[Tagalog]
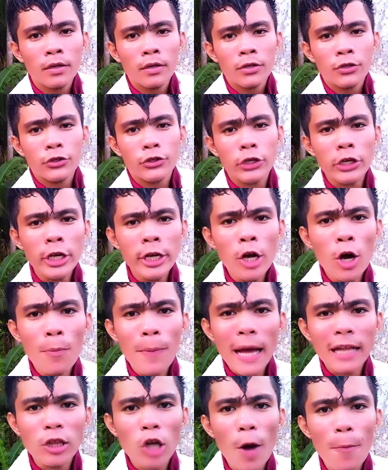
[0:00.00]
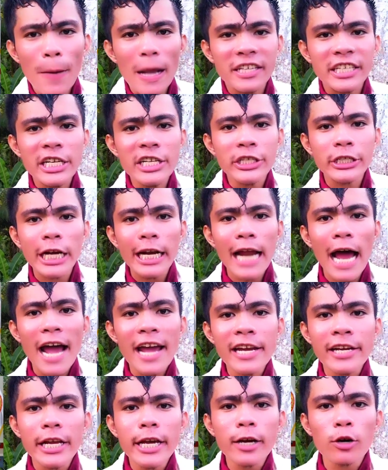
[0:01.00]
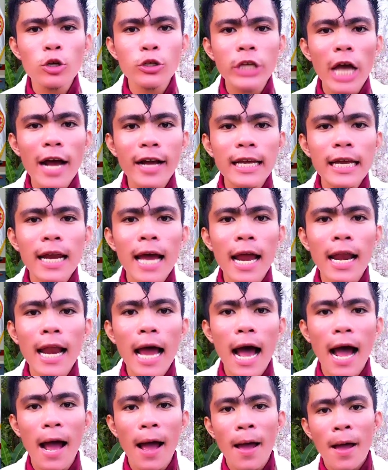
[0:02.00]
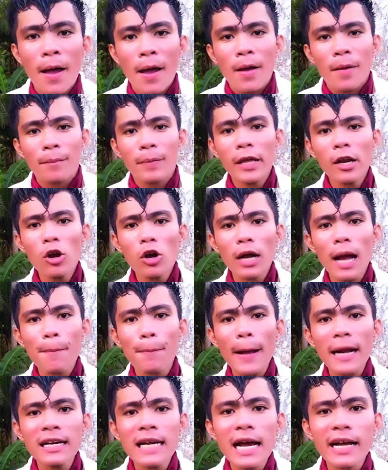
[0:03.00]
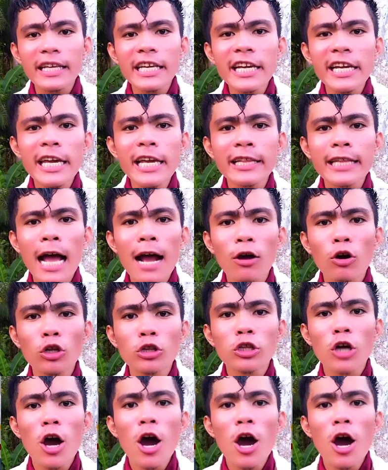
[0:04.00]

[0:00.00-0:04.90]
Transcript: Sino ba to? Pasensya na, hindi ko siya kilala. Pero kapag nakikita ko to,